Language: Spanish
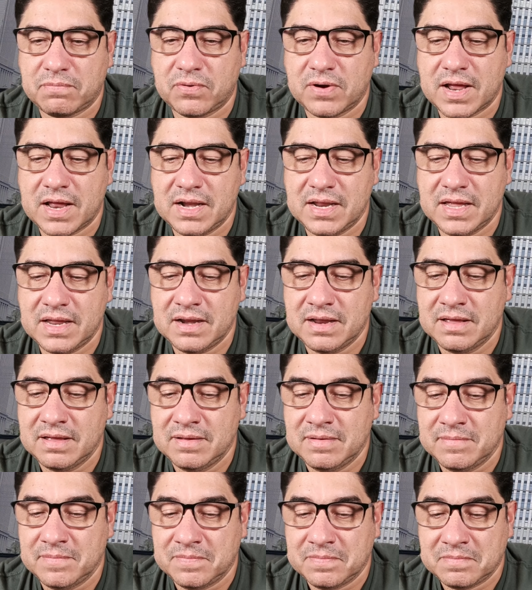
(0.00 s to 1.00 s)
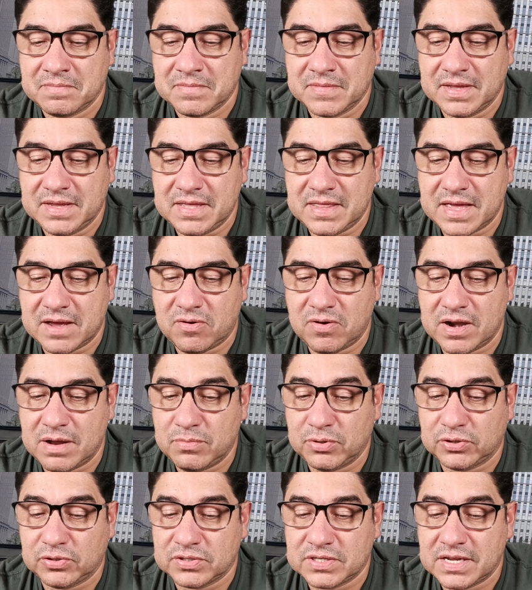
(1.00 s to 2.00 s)
por alguien y dejó la
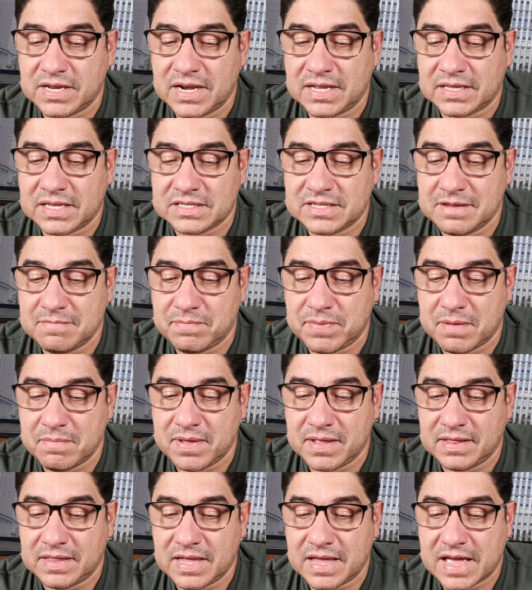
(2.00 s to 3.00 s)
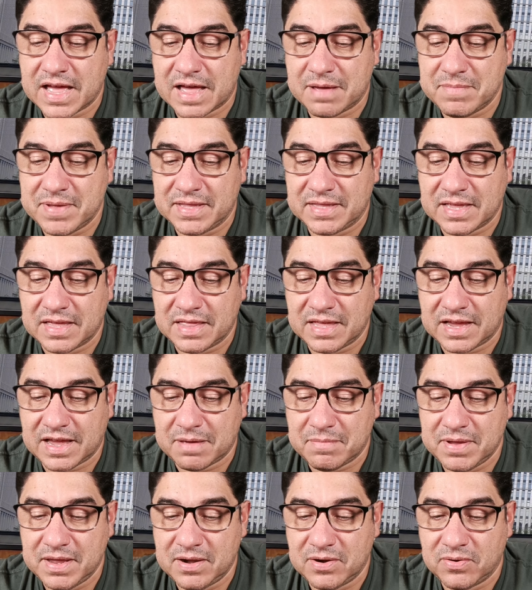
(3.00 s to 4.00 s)
motocicleta simplemente a mitad de
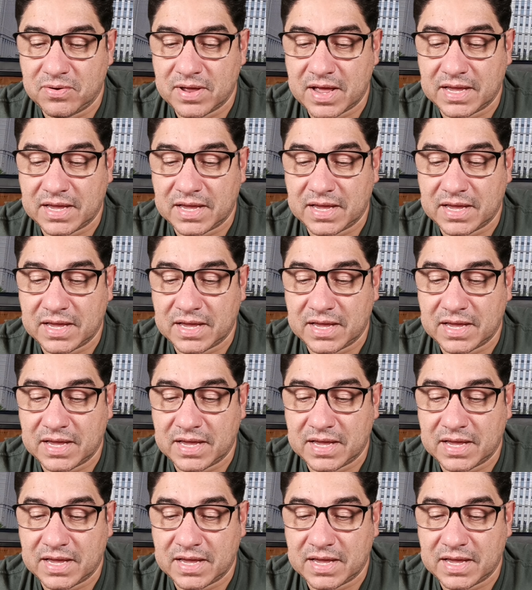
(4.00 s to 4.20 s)
camino.